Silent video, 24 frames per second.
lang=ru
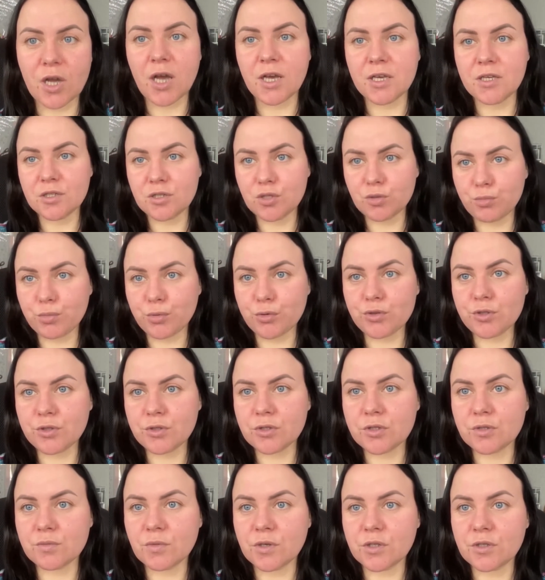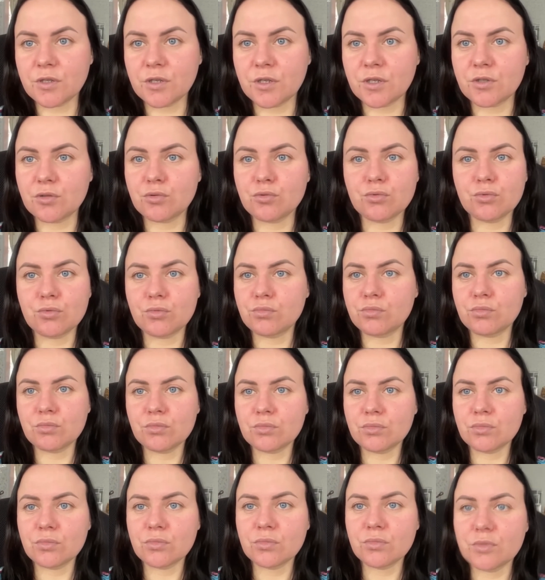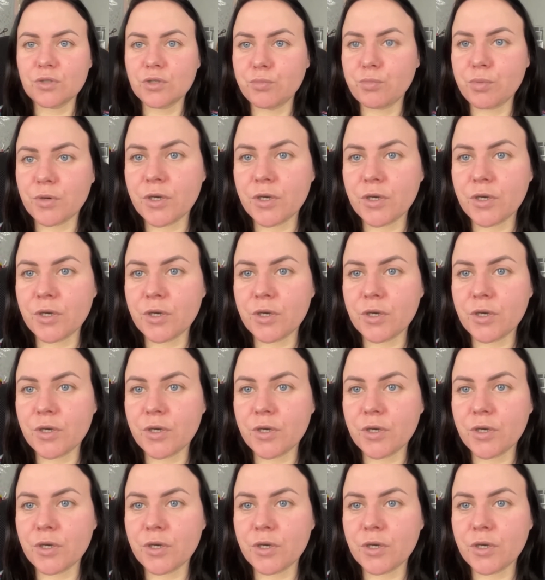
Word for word: А если просто смотреть, ну, не